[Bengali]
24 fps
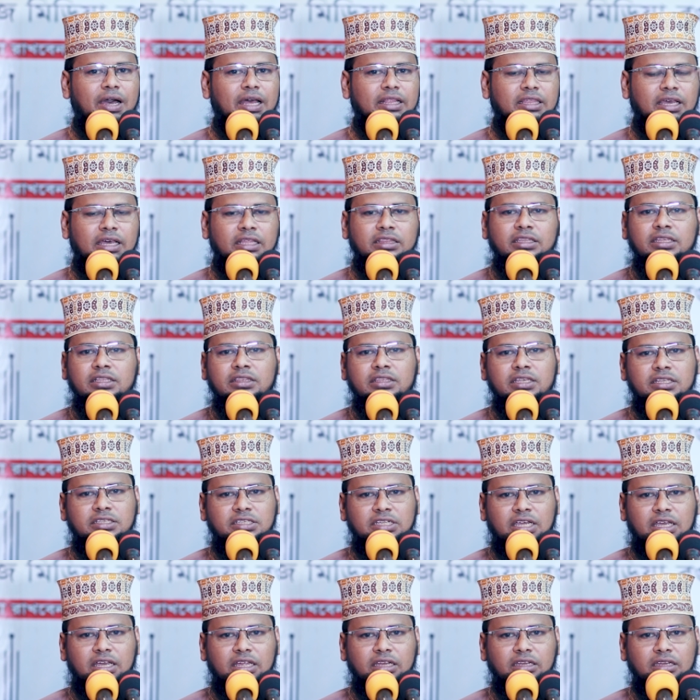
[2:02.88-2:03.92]
বাধা দিতে
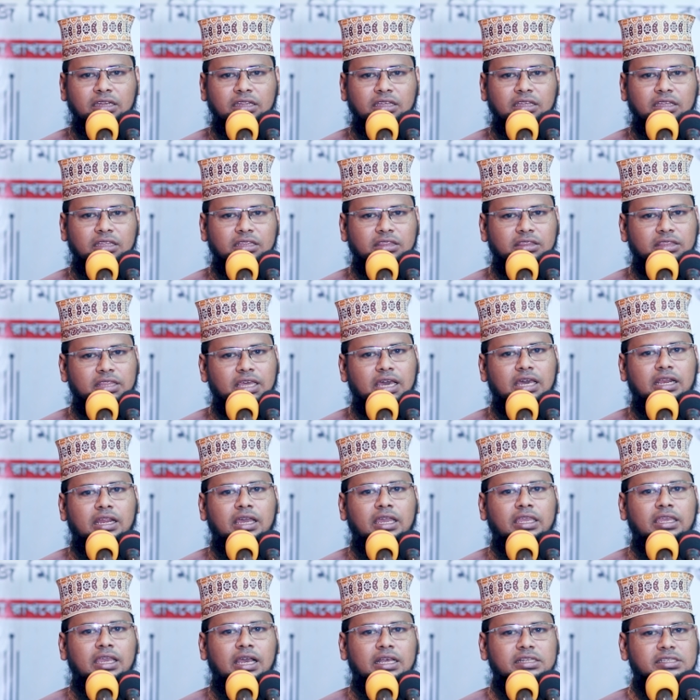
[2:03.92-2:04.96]
যান
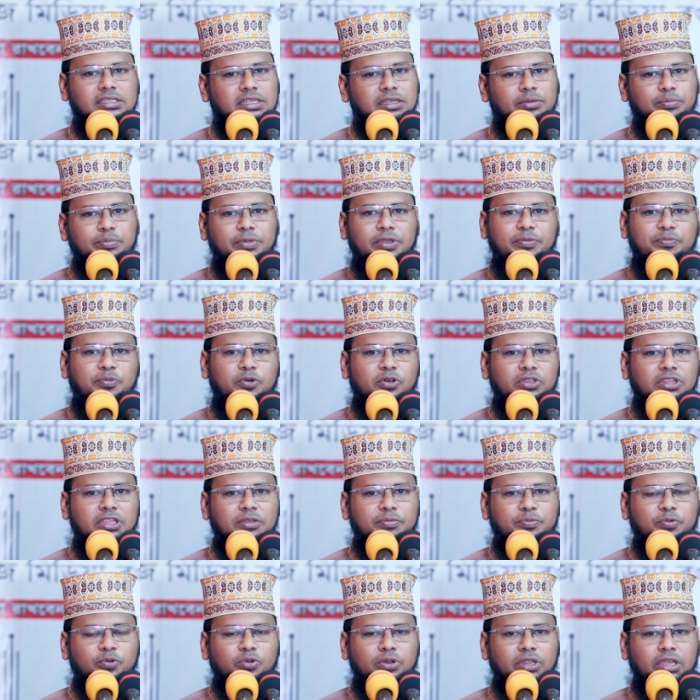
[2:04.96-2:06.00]
তারাই আজকে বিপদে
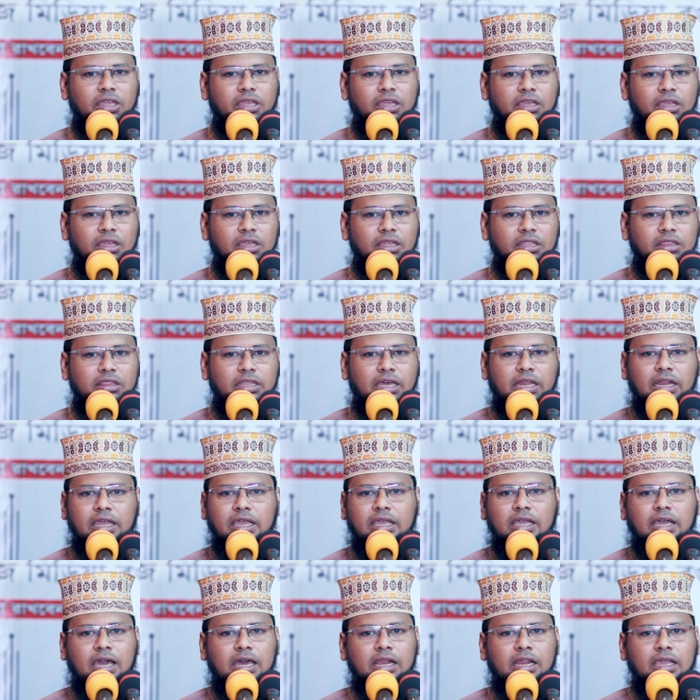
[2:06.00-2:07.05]
পড়ে তারা
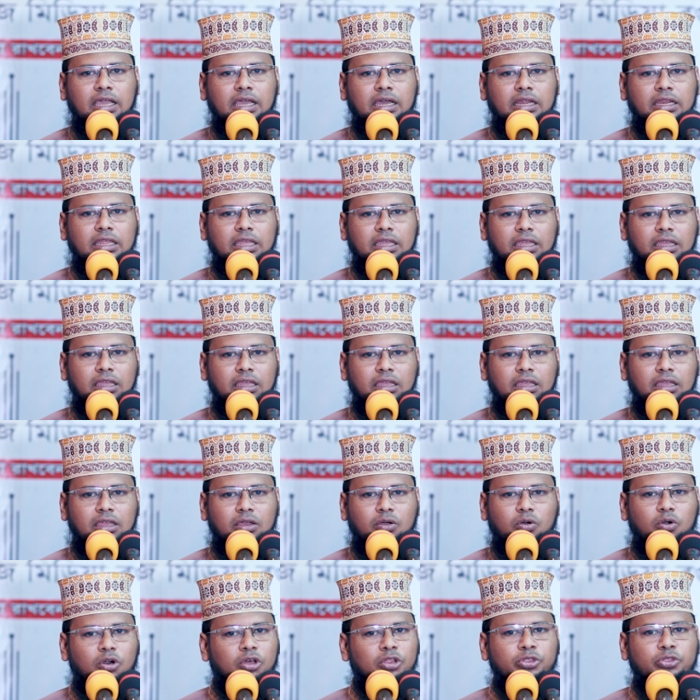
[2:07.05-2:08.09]
কারাগারে
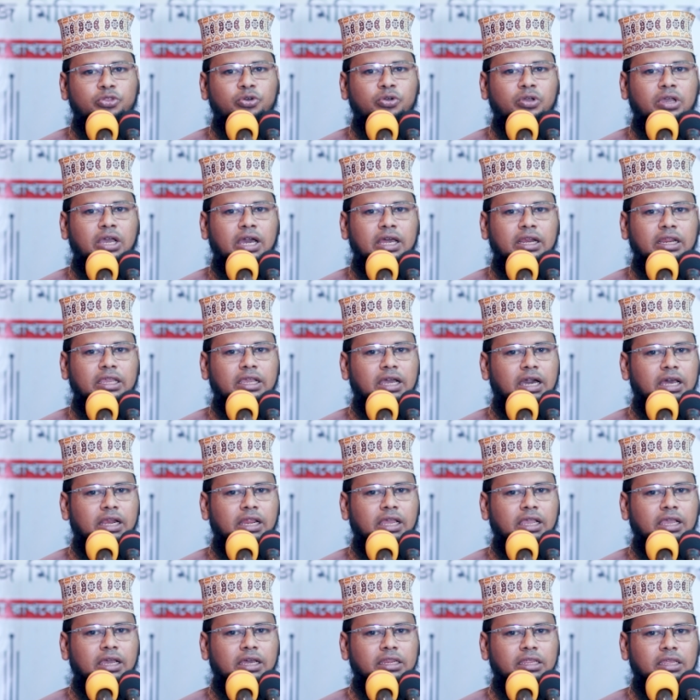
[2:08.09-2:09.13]
অন্ধকার
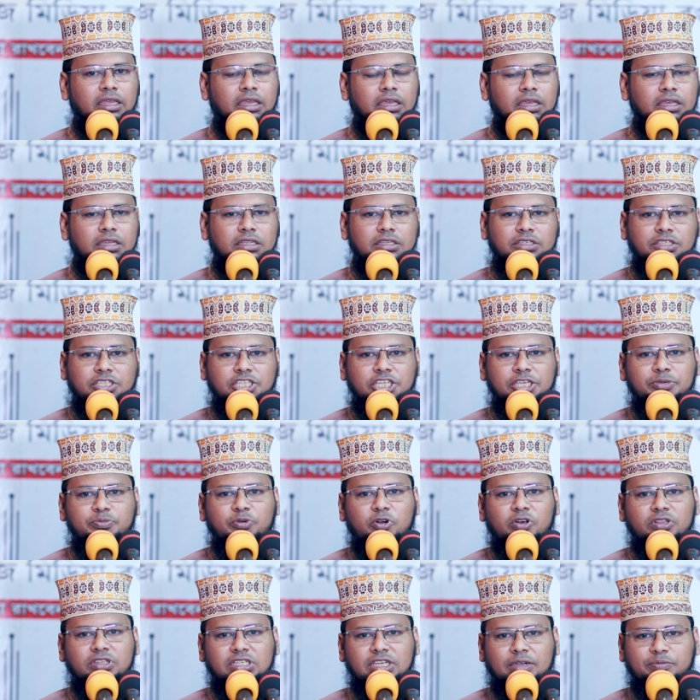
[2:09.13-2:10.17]
কারাগারে
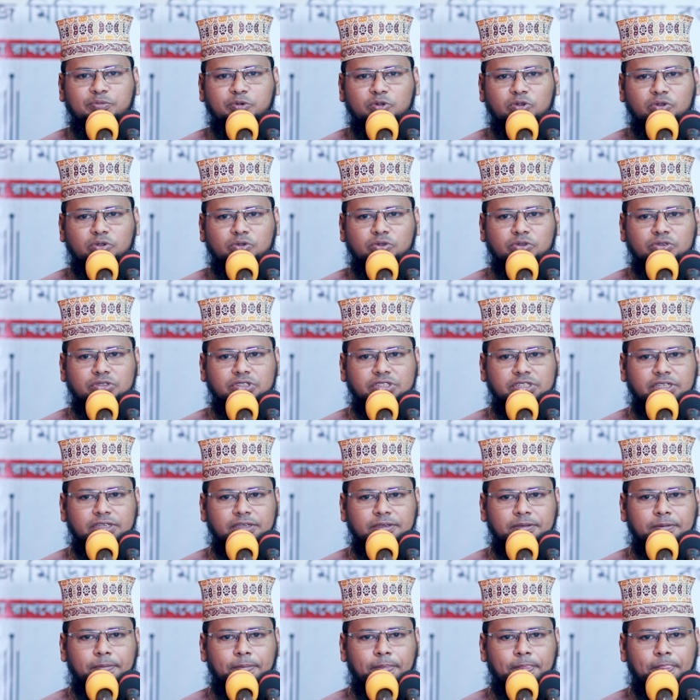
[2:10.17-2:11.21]
জীবন যাপন করছে
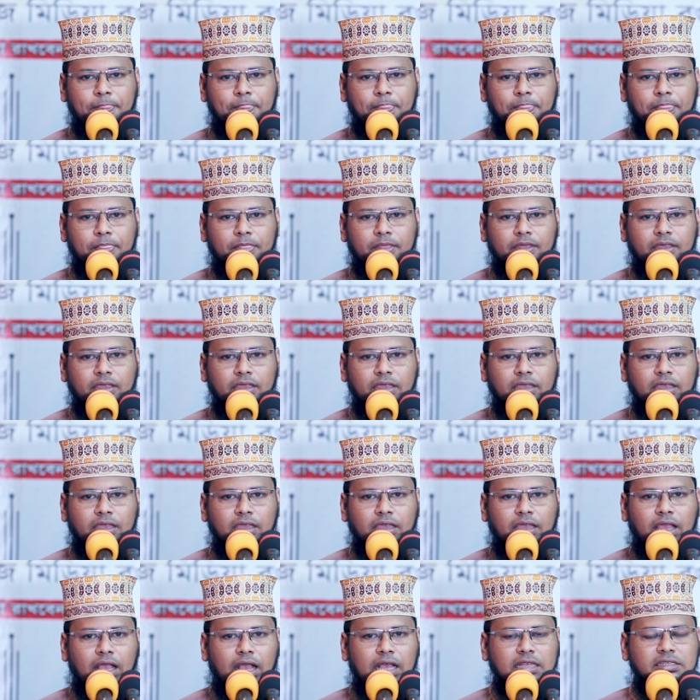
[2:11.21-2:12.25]

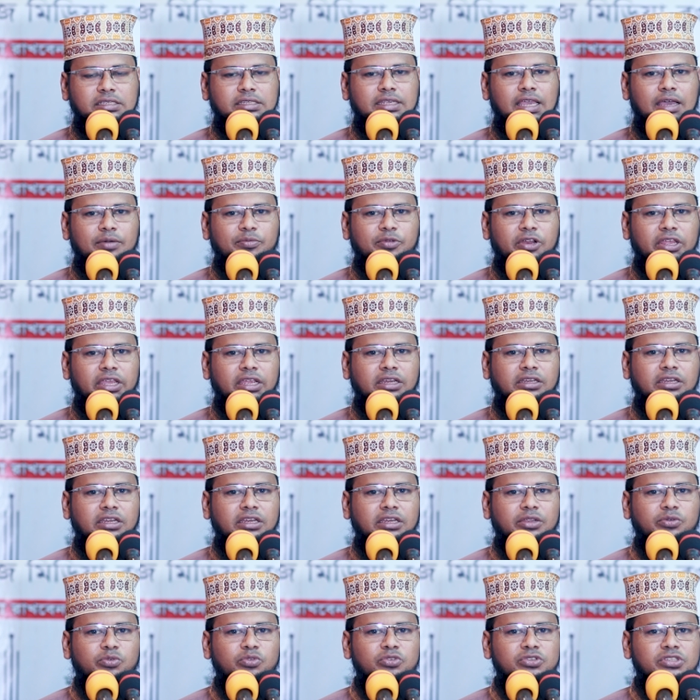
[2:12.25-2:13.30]
আজকে আমরা একটি
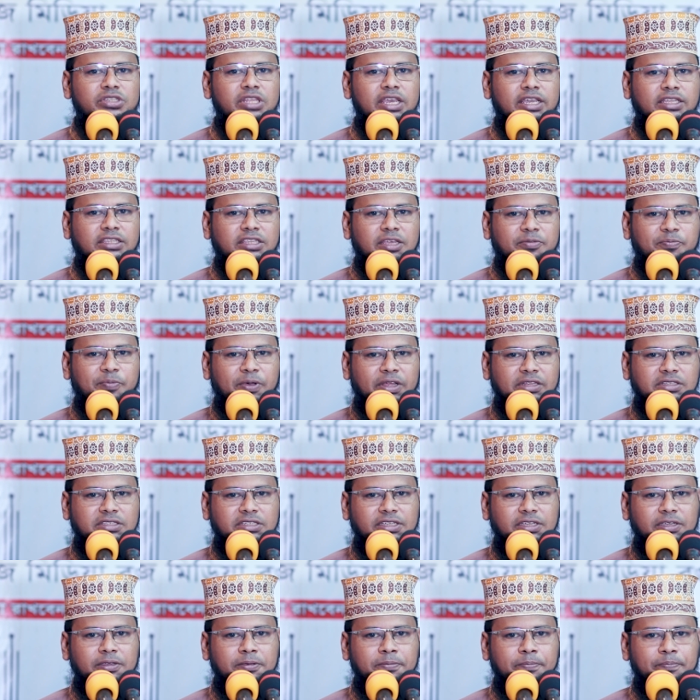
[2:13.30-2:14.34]
নিউজ দেখতে
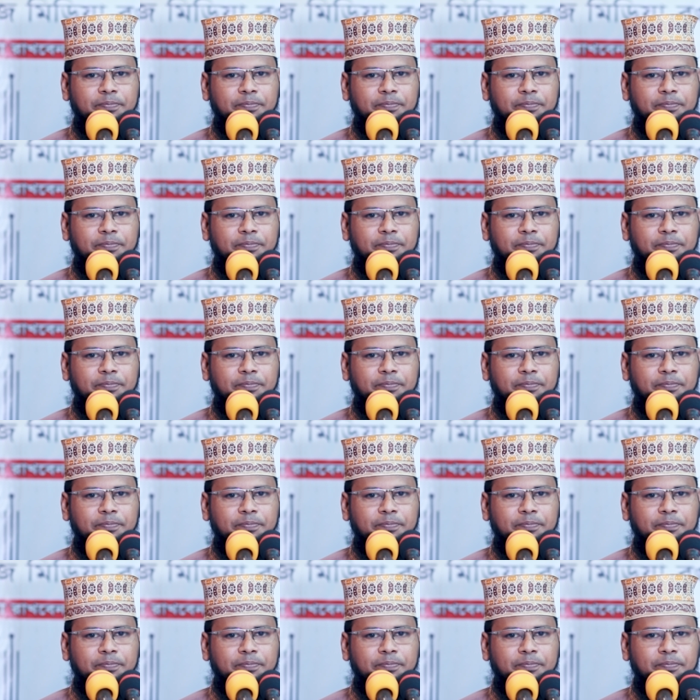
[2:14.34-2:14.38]
পাচ্ছি